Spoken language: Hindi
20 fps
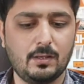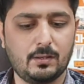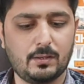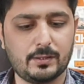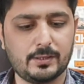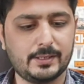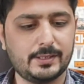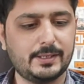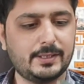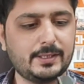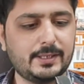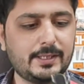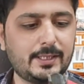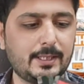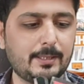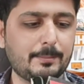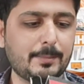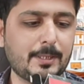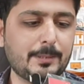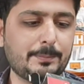और इनकी
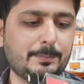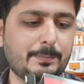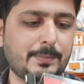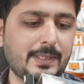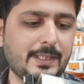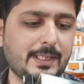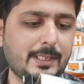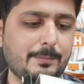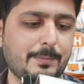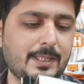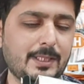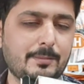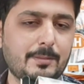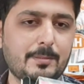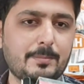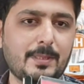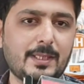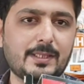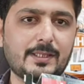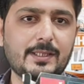एम के बारे
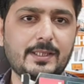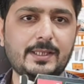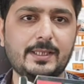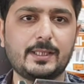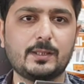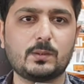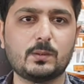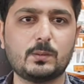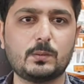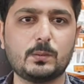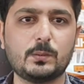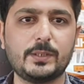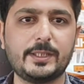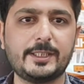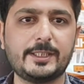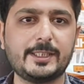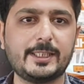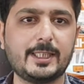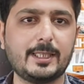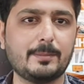में बात करेंगे तो टू
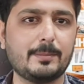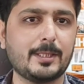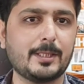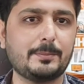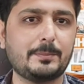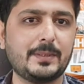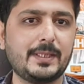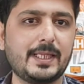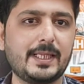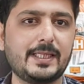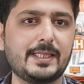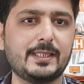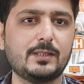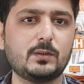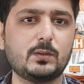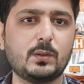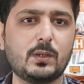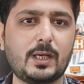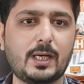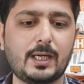एटी आएगी
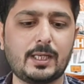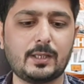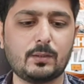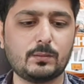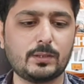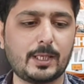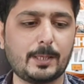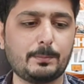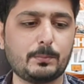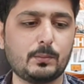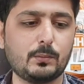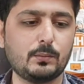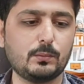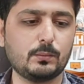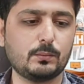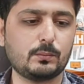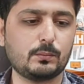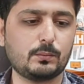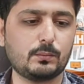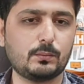जो अराउंड आपको
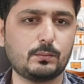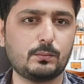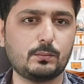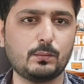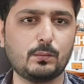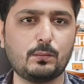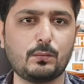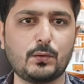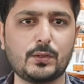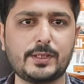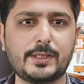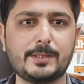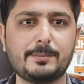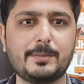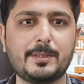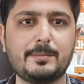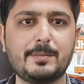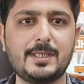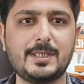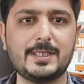टू
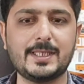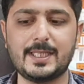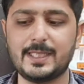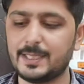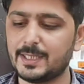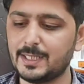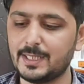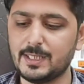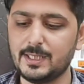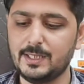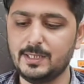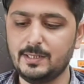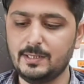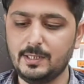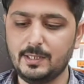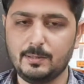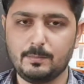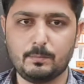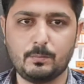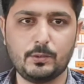में मिल जाएगा
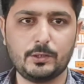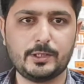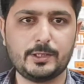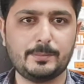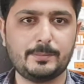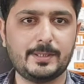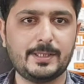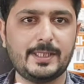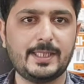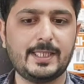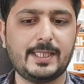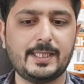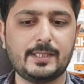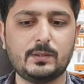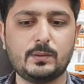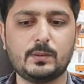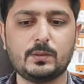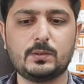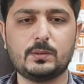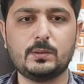बहुत ही बढ़िया है
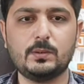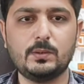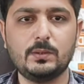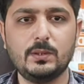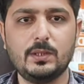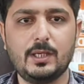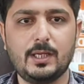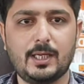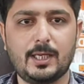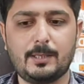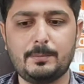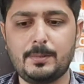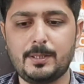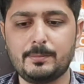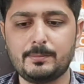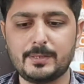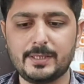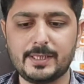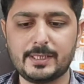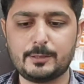दोस्तों अब
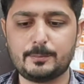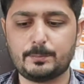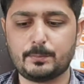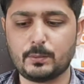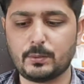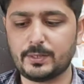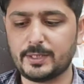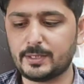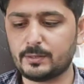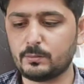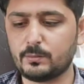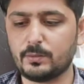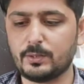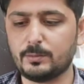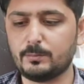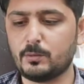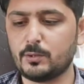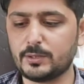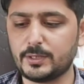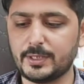हम नेक्स्ट प्रोडक्ट को
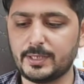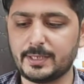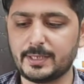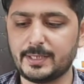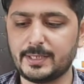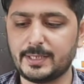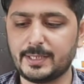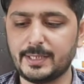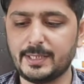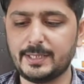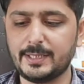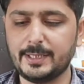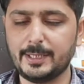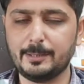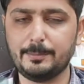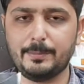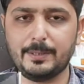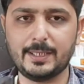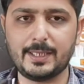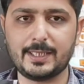अनबॉक्सिंग करेंगे
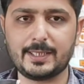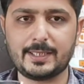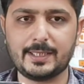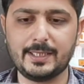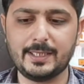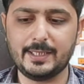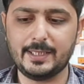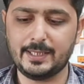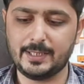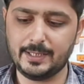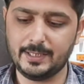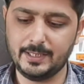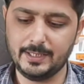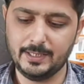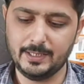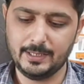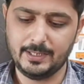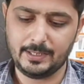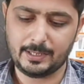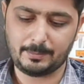ये भी आके
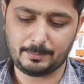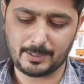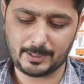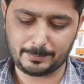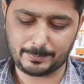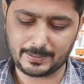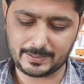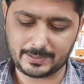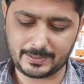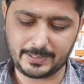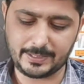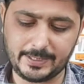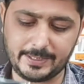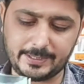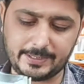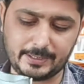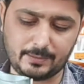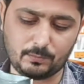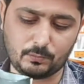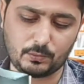हमारे पास है
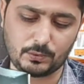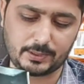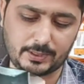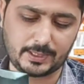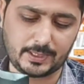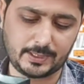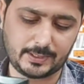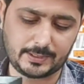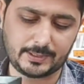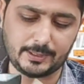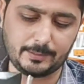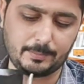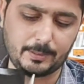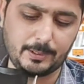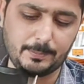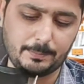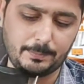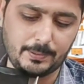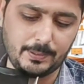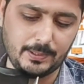एटीन वोट का
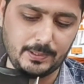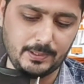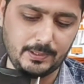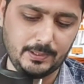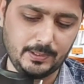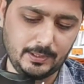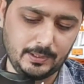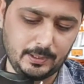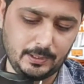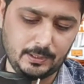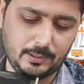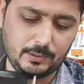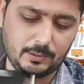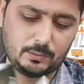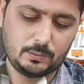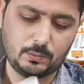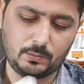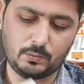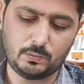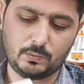टीबल
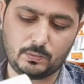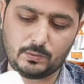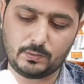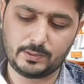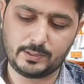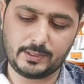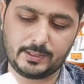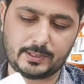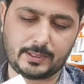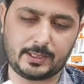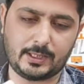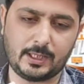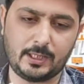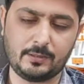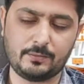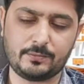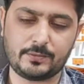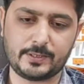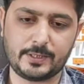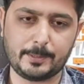जो
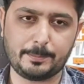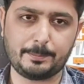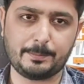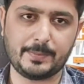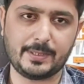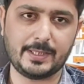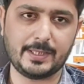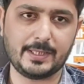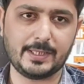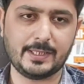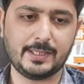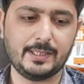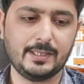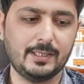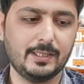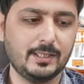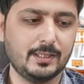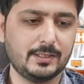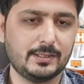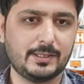कर्व शेप में है
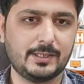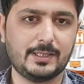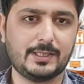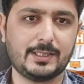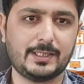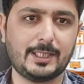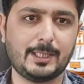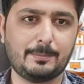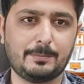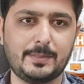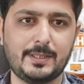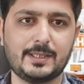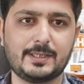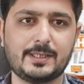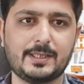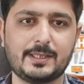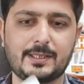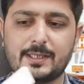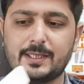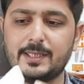जैसे कि आप देख
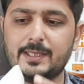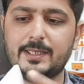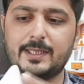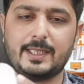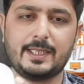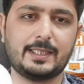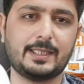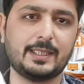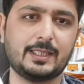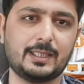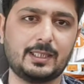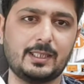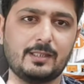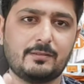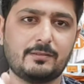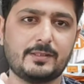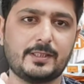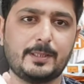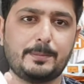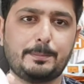सकते हैं ये आके
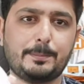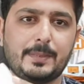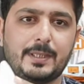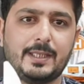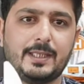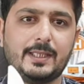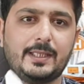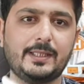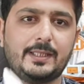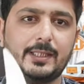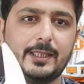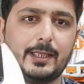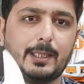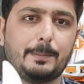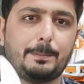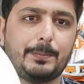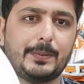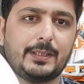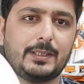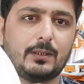कर्व शेप में है ये
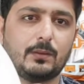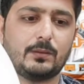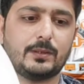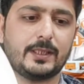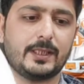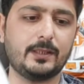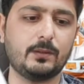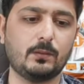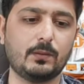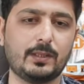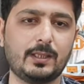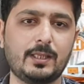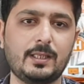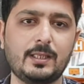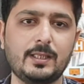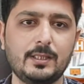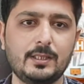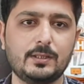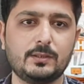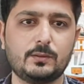अप एंड डाउन नहीं होगा
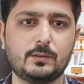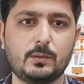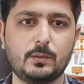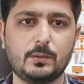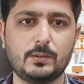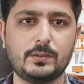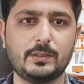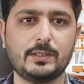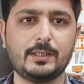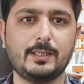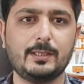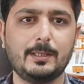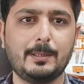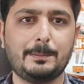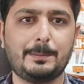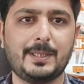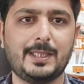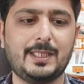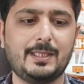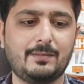जो
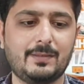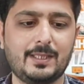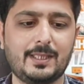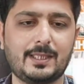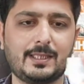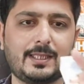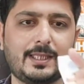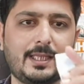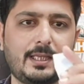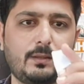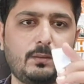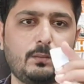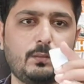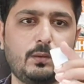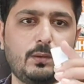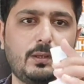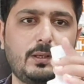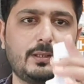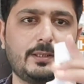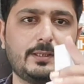पहले वाला था
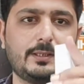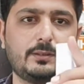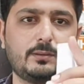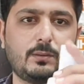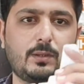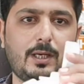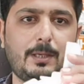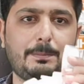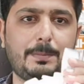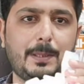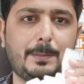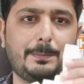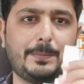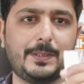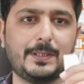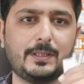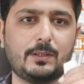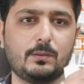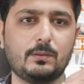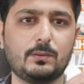वो इसको आप अप
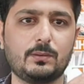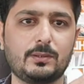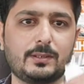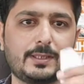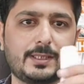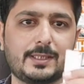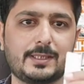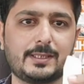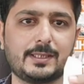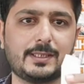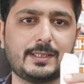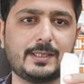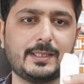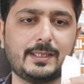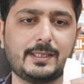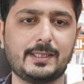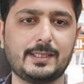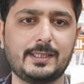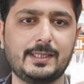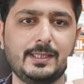एंड डाउन कर
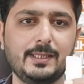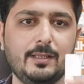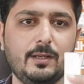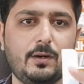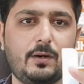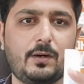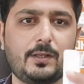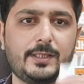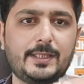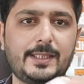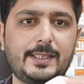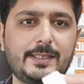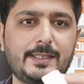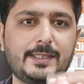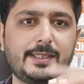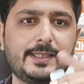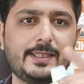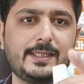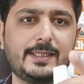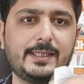सकते थे और
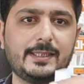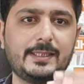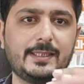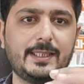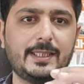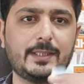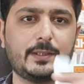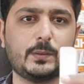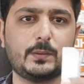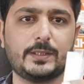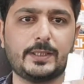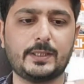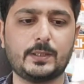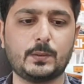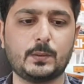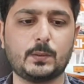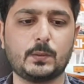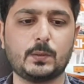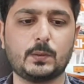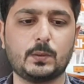90 डिग्री से ये रोटेट
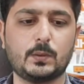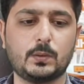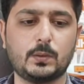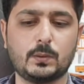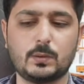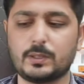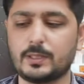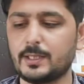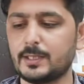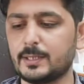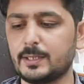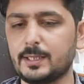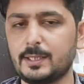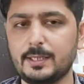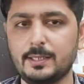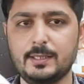हो, होता था